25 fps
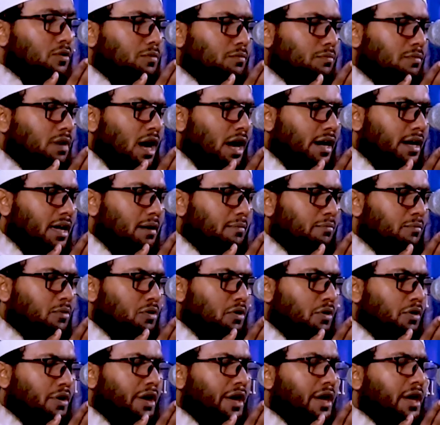গুম হারাম
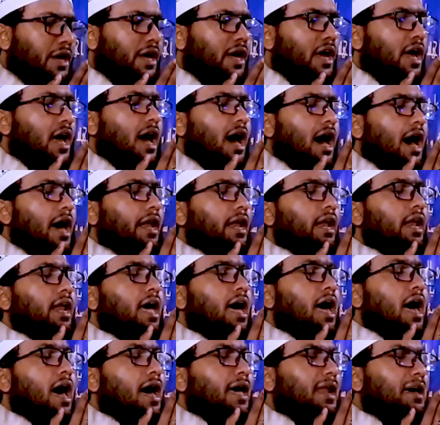করে
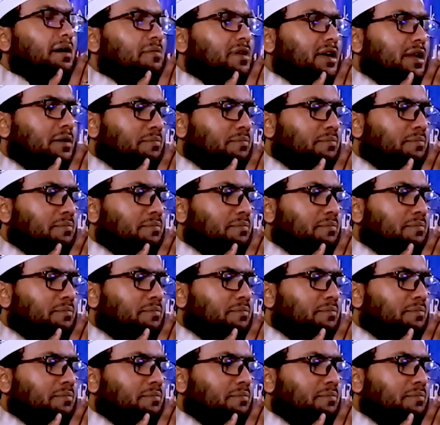আল্লাহ আরামের